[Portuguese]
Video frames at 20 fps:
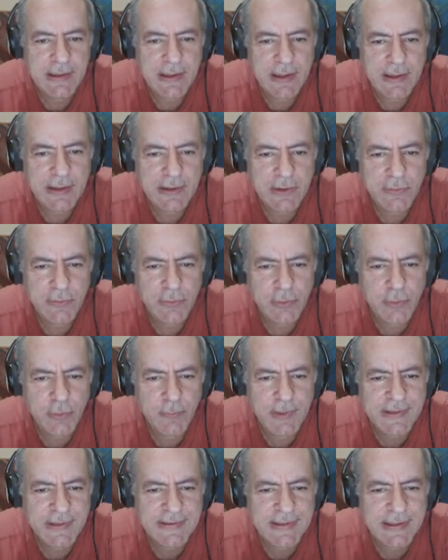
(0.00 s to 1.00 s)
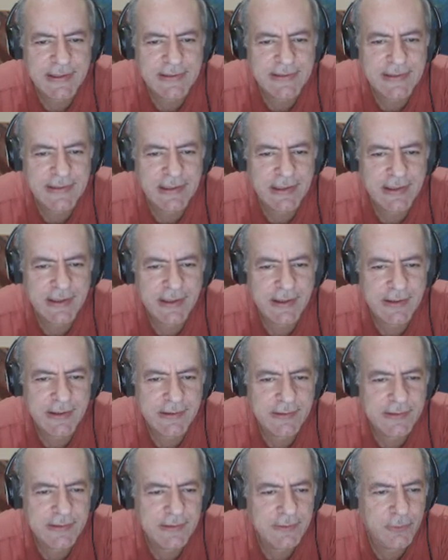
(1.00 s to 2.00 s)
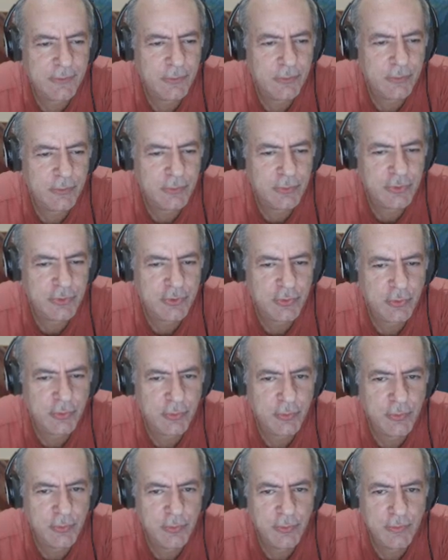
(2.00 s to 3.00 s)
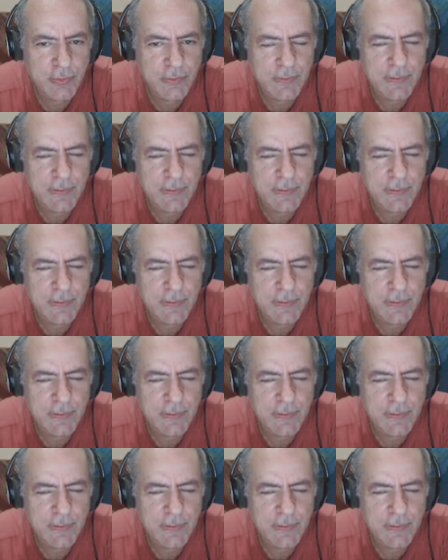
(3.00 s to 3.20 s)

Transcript: É aqui eu vou começar a acelerar o jogo